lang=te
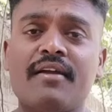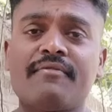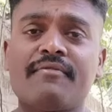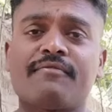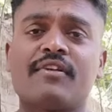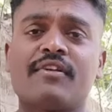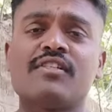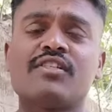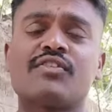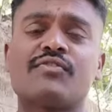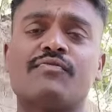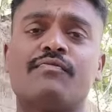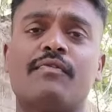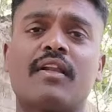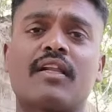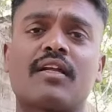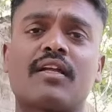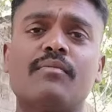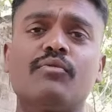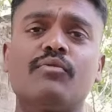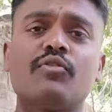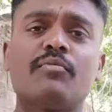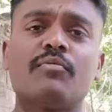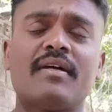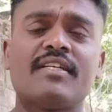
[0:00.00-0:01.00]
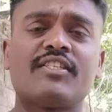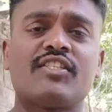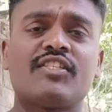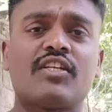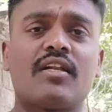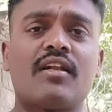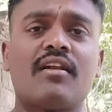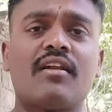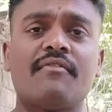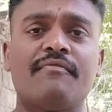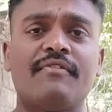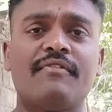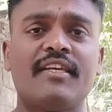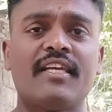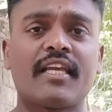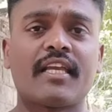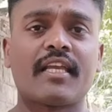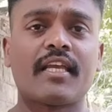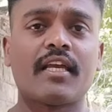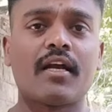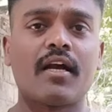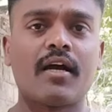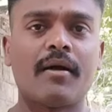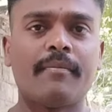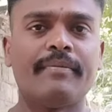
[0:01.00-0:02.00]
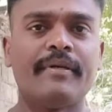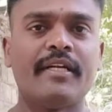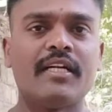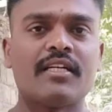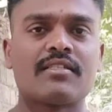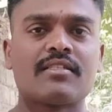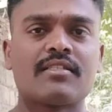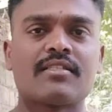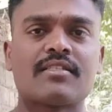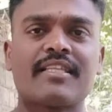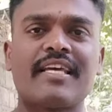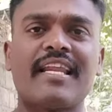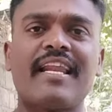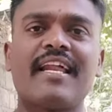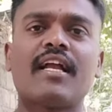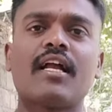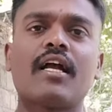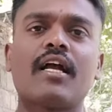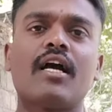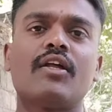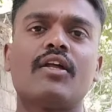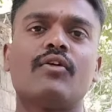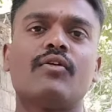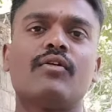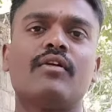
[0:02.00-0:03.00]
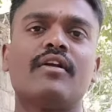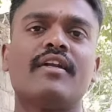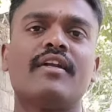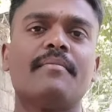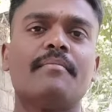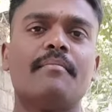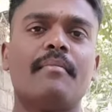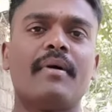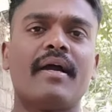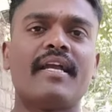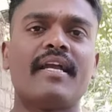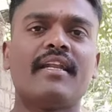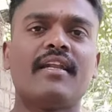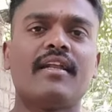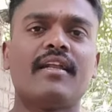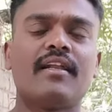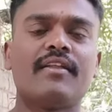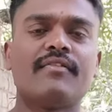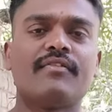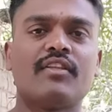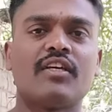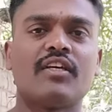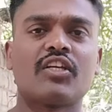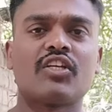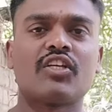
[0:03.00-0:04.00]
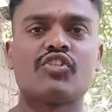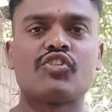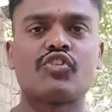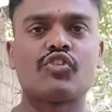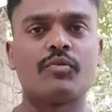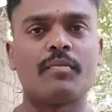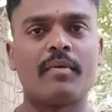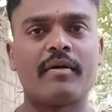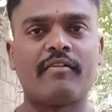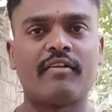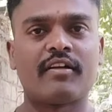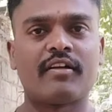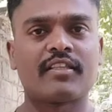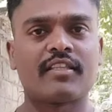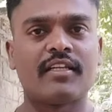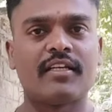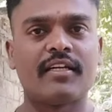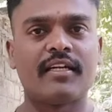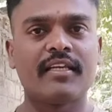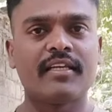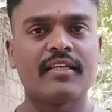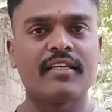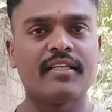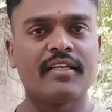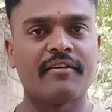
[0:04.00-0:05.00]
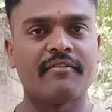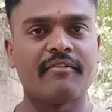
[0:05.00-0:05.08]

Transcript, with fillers: హాయ్ ఫ్రెండ్స్ వెల్కమ్ టు మై ఛానల్ విఏకే అప్డేట్స్ తెలంగాణలోని మహిళలందరికీ శుభవార్త అండి